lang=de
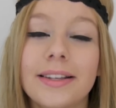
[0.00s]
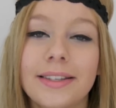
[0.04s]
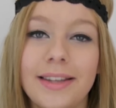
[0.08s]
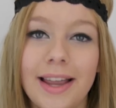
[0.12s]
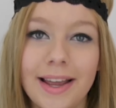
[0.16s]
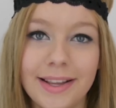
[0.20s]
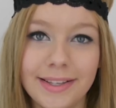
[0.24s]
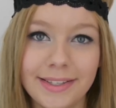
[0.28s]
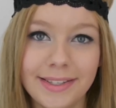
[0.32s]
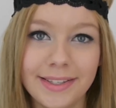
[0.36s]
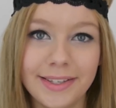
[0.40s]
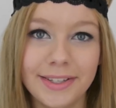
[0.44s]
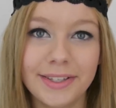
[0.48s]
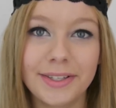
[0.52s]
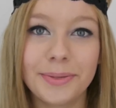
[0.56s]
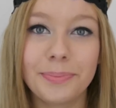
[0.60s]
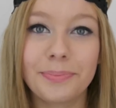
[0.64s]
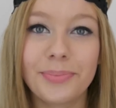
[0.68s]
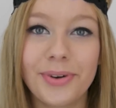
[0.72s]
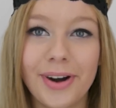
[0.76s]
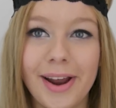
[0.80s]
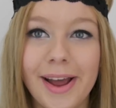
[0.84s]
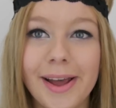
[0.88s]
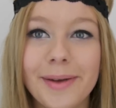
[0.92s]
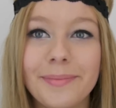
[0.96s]
dass ich
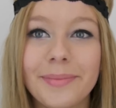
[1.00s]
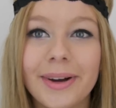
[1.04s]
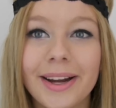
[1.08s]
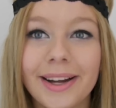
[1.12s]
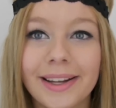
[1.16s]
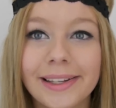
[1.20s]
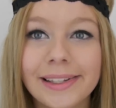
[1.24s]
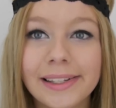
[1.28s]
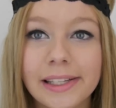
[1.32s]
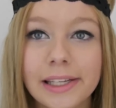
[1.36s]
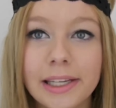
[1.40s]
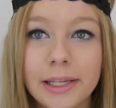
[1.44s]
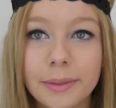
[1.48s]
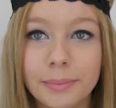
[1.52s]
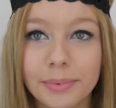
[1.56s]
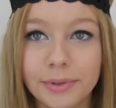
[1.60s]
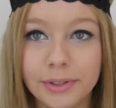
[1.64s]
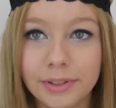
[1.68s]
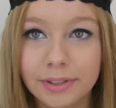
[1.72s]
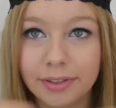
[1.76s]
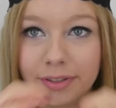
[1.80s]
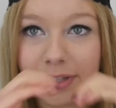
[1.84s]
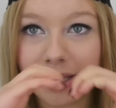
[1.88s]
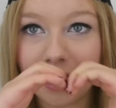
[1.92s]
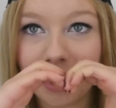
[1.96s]
Primark
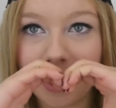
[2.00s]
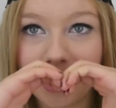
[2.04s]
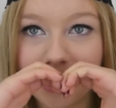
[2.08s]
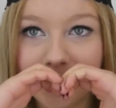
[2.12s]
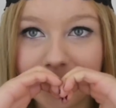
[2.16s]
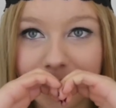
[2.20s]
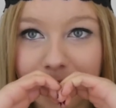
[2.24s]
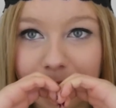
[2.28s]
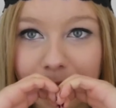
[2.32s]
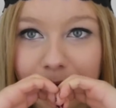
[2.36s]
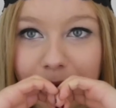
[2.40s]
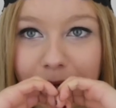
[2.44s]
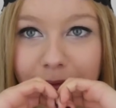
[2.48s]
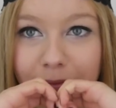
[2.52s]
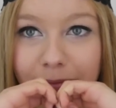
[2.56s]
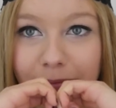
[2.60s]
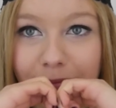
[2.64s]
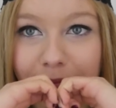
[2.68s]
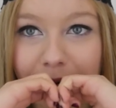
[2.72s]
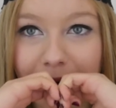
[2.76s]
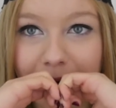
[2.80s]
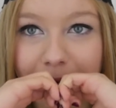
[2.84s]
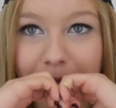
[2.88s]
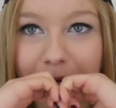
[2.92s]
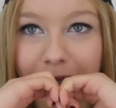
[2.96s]
liebe. Also
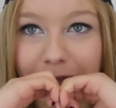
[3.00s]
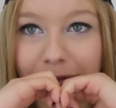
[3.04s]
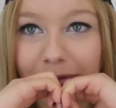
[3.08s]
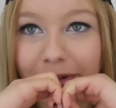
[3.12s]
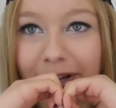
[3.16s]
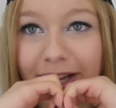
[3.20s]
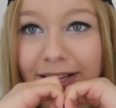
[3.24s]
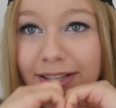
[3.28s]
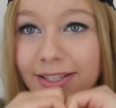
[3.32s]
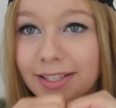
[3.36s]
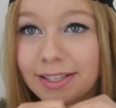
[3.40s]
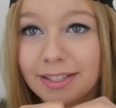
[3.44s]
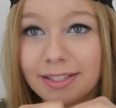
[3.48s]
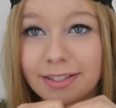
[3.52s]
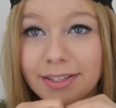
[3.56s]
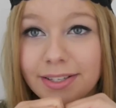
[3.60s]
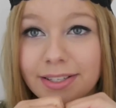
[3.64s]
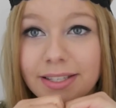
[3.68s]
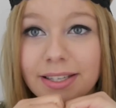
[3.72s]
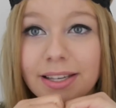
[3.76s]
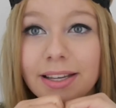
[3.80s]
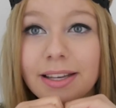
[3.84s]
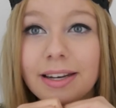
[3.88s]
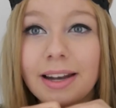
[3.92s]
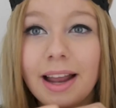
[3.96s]
Primark, du kannst das
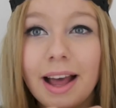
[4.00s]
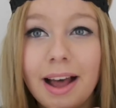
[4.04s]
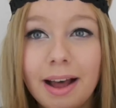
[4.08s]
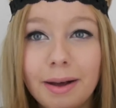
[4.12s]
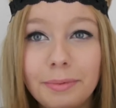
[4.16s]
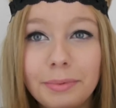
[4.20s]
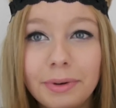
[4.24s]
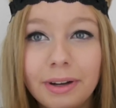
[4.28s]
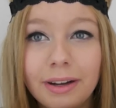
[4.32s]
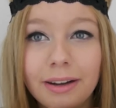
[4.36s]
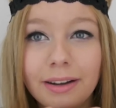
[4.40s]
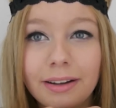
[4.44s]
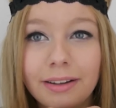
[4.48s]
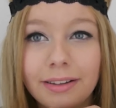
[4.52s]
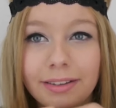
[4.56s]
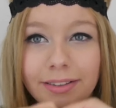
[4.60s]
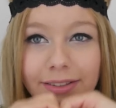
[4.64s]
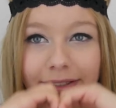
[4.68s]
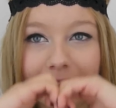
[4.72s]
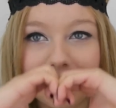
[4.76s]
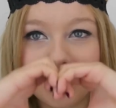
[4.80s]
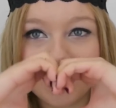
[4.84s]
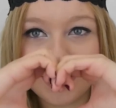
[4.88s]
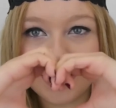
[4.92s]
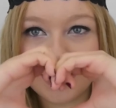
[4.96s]
nicht sehen, aber
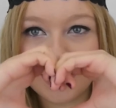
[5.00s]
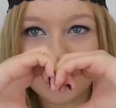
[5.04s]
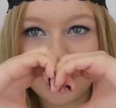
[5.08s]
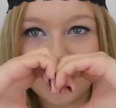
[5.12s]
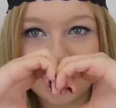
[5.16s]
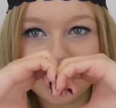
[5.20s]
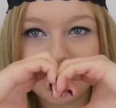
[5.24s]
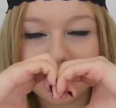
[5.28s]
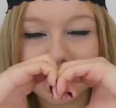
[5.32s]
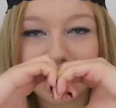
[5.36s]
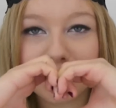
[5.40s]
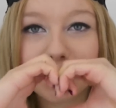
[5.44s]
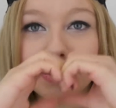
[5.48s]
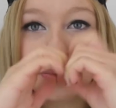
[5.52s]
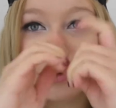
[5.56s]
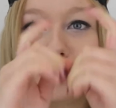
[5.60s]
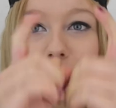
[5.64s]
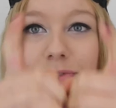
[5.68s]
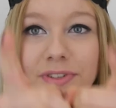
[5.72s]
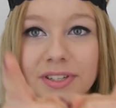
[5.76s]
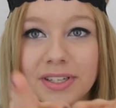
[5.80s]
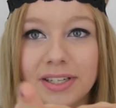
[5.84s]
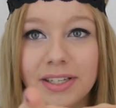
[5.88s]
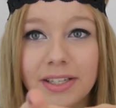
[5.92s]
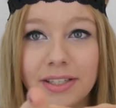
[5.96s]
dieses Herz ist nur
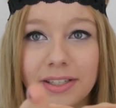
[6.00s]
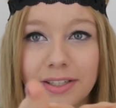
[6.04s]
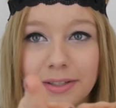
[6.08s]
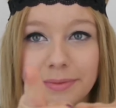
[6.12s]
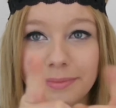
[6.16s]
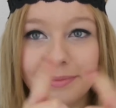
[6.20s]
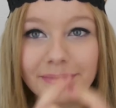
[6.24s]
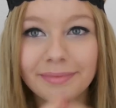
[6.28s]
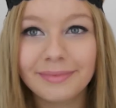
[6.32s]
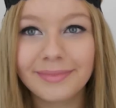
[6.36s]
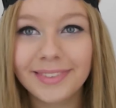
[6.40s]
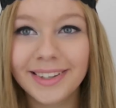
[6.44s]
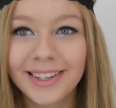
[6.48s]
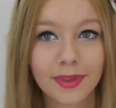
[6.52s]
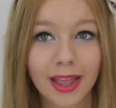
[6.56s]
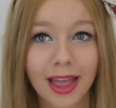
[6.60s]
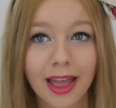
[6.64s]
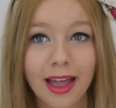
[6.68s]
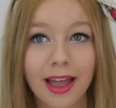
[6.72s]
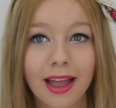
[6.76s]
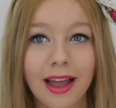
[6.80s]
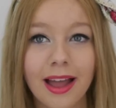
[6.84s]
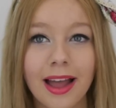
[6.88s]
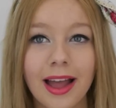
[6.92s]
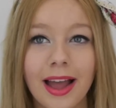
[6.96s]
für dich.
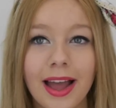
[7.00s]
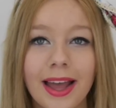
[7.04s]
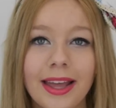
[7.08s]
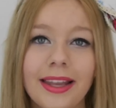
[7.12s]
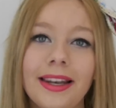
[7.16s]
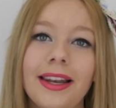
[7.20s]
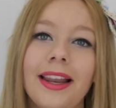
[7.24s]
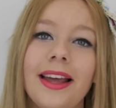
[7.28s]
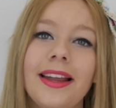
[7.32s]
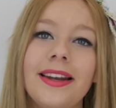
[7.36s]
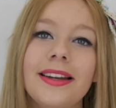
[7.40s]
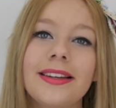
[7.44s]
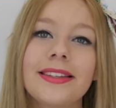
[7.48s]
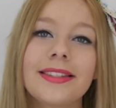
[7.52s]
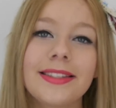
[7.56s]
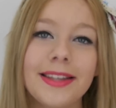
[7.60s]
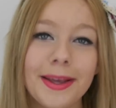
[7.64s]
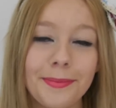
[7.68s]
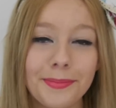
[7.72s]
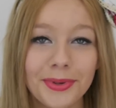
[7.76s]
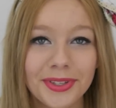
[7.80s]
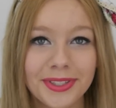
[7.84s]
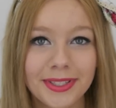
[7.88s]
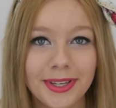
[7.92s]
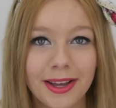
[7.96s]
Ein leider
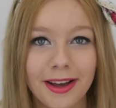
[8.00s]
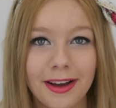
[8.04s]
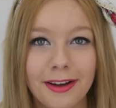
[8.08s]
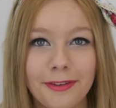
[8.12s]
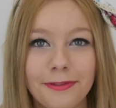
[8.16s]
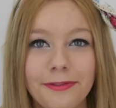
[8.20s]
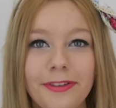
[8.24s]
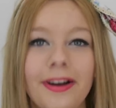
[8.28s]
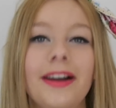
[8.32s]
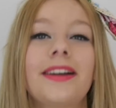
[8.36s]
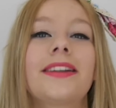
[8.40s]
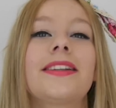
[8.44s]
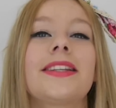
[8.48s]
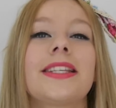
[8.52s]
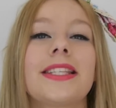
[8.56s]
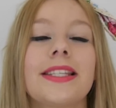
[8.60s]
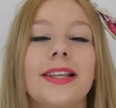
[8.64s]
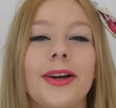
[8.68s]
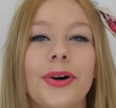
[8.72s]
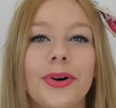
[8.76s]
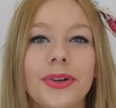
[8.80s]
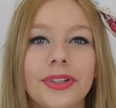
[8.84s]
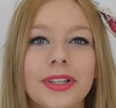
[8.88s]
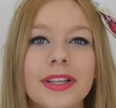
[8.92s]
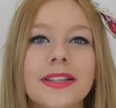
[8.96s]
sehr bitterer Fakt ist
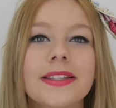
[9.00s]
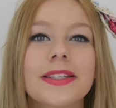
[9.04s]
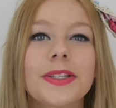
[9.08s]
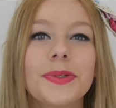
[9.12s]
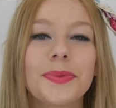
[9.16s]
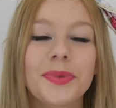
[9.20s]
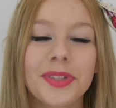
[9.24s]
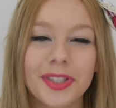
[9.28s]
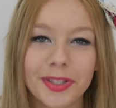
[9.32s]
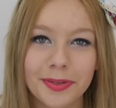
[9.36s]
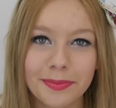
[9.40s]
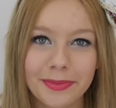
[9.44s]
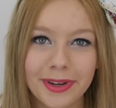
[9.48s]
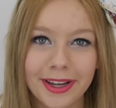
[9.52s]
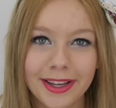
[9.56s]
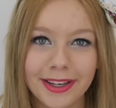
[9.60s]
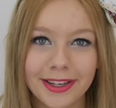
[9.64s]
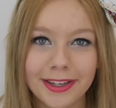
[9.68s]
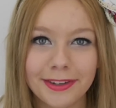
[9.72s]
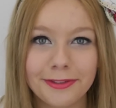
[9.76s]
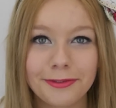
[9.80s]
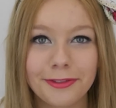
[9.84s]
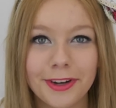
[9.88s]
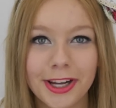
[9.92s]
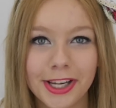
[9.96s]
auch, dass ich mich immer in
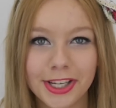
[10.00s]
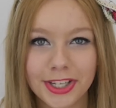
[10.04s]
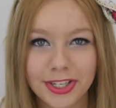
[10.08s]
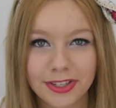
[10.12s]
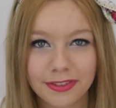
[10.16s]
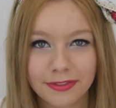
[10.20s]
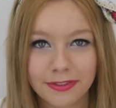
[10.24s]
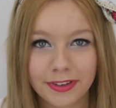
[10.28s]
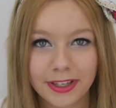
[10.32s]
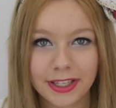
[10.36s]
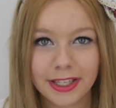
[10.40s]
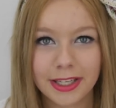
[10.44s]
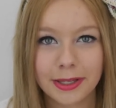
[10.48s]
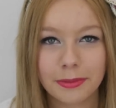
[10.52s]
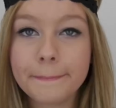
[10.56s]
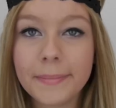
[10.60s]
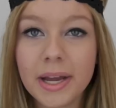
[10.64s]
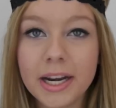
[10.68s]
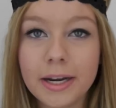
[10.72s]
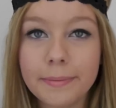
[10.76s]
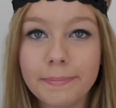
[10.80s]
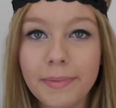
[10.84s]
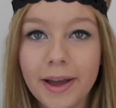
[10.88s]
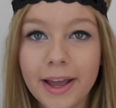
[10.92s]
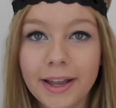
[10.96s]
den Falschen verliebe.
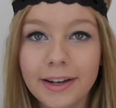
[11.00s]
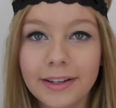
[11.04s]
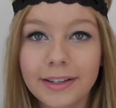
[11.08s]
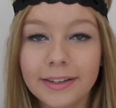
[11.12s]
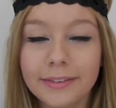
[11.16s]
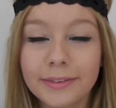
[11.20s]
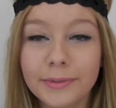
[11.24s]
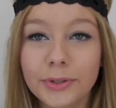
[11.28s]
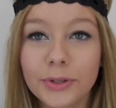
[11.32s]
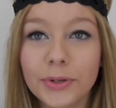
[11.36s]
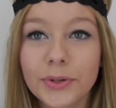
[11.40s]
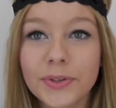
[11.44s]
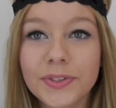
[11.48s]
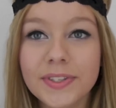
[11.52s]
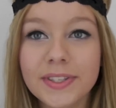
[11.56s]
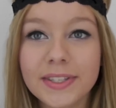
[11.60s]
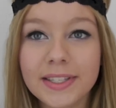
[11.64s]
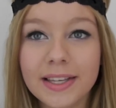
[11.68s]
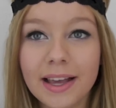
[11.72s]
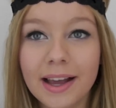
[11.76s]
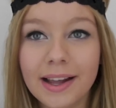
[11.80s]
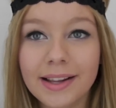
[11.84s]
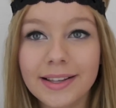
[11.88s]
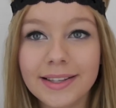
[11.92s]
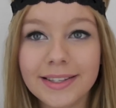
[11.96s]
Meine beiden
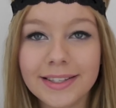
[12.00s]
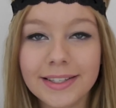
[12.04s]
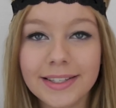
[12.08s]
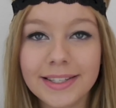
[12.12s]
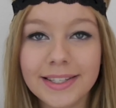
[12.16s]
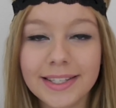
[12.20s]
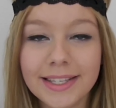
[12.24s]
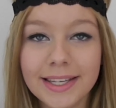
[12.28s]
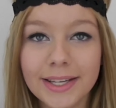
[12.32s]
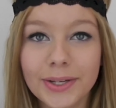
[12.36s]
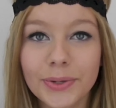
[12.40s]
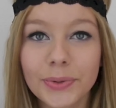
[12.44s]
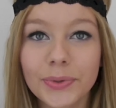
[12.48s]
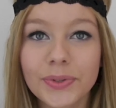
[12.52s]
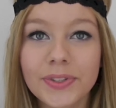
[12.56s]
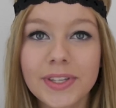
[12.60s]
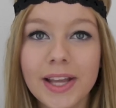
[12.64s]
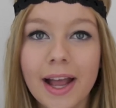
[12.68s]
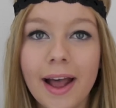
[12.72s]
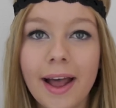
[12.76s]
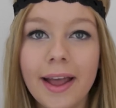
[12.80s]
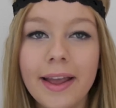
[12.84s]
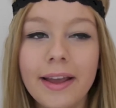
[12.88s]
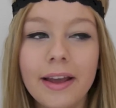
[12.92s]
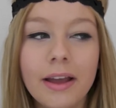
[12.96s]
Glückszahlen sind 10 und
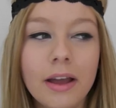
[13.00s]
3